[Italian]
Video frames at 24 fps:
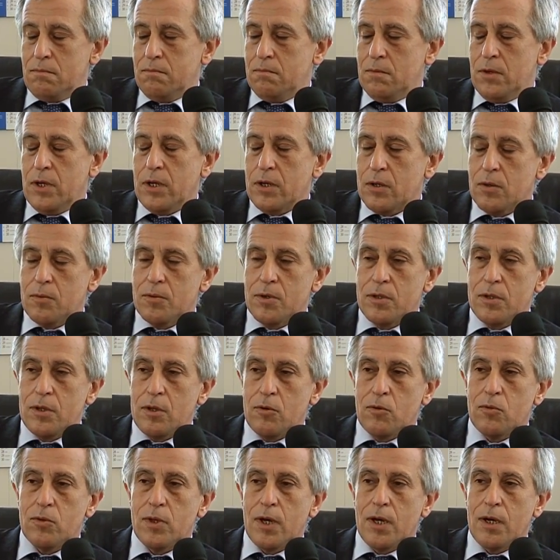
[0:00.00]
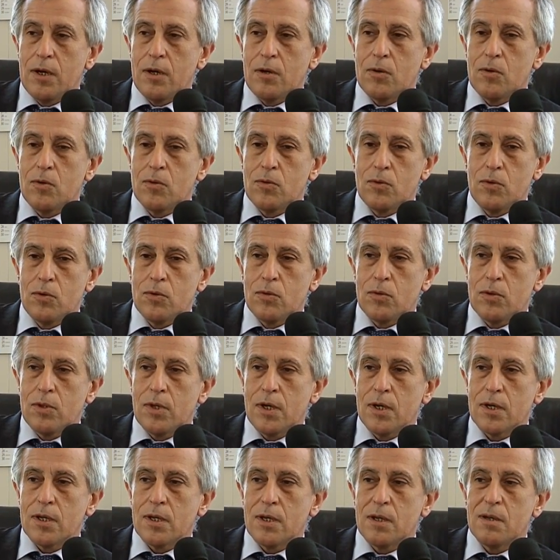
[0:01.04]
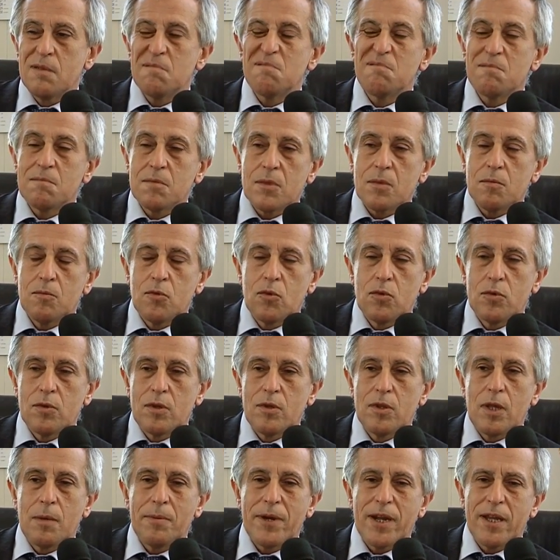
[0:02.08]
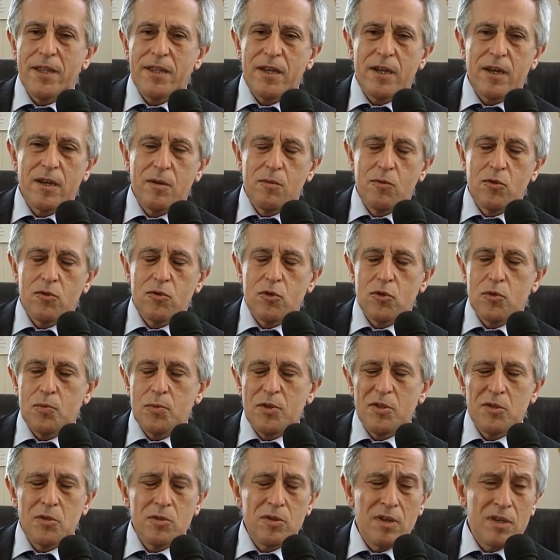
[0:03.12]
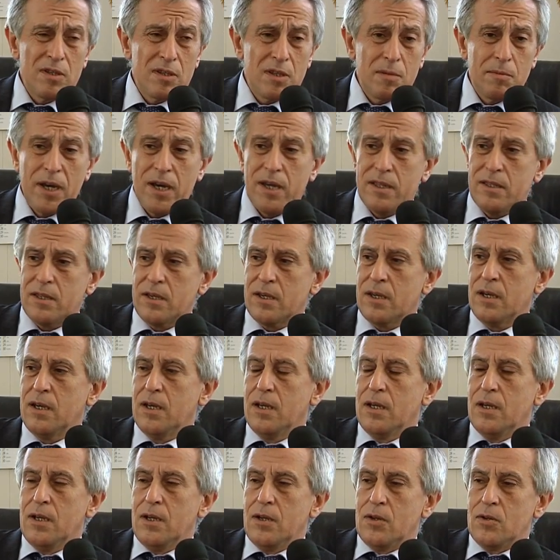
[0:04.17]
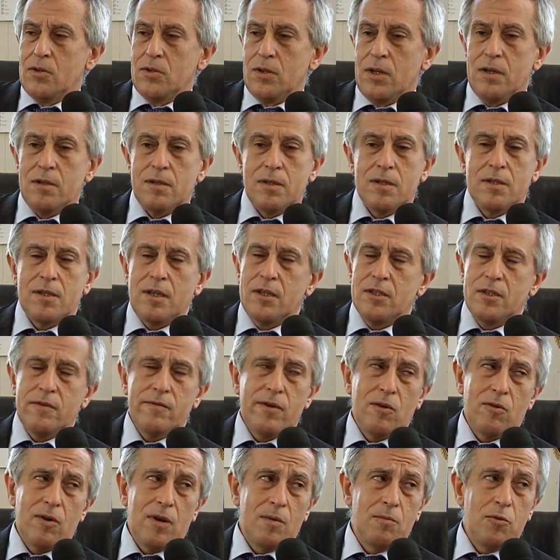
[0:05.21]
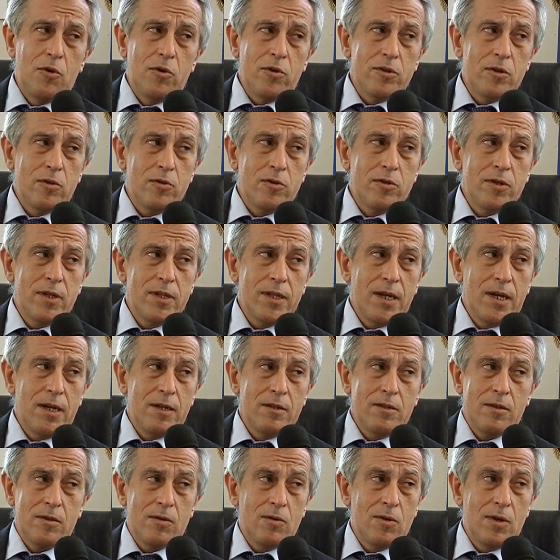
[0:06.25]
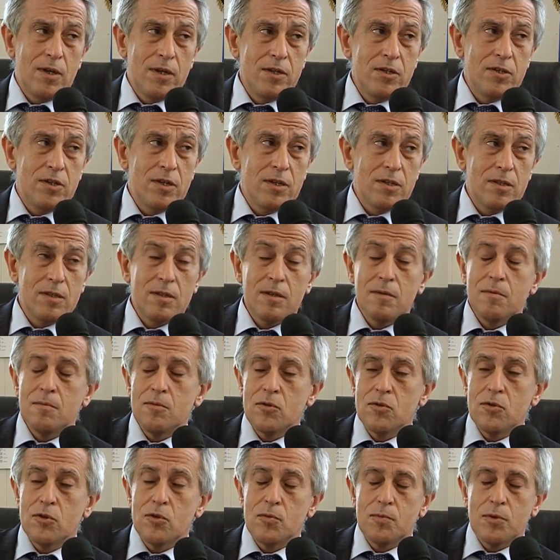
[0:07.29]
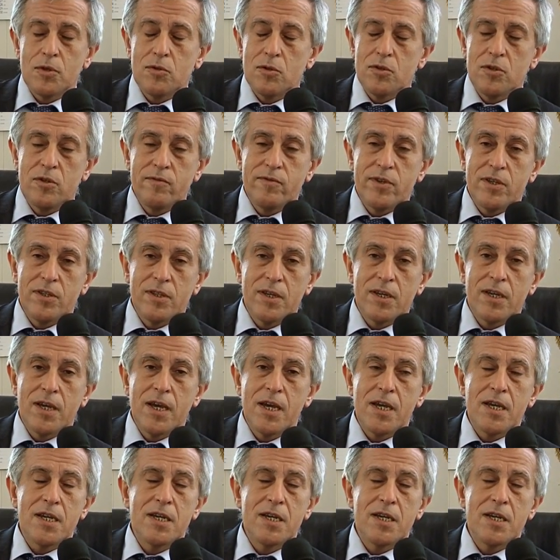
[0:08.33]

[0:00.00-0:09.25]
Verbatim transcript: ecco, per dire una condotta che è una pratica che molto spesso è antipatica, cioè se si va a un laboratorio d'analisi con la ricetta, molto spesso si vede che